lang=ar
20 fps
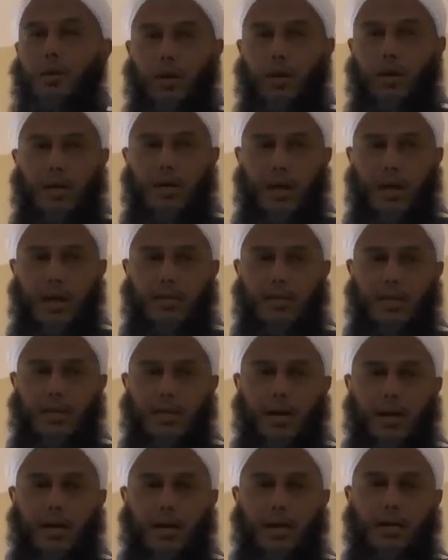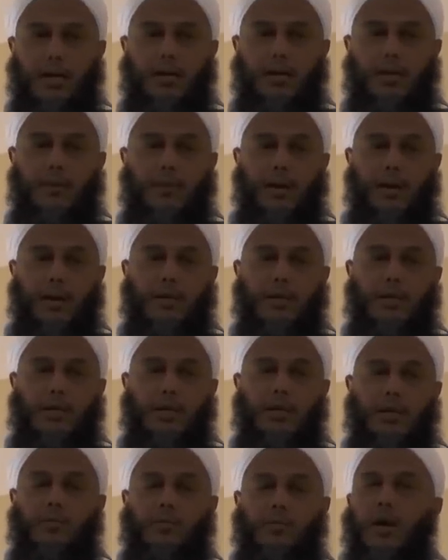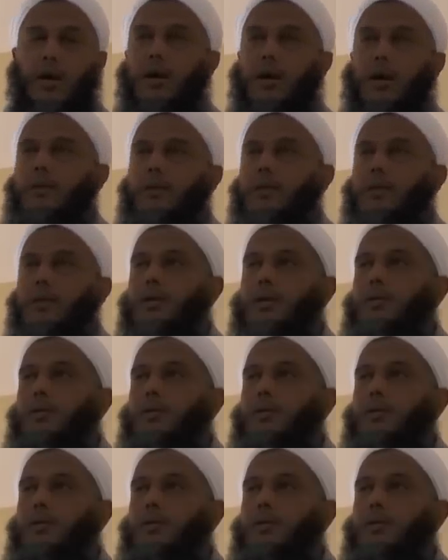وتنازل عن الإمامة لمعاوية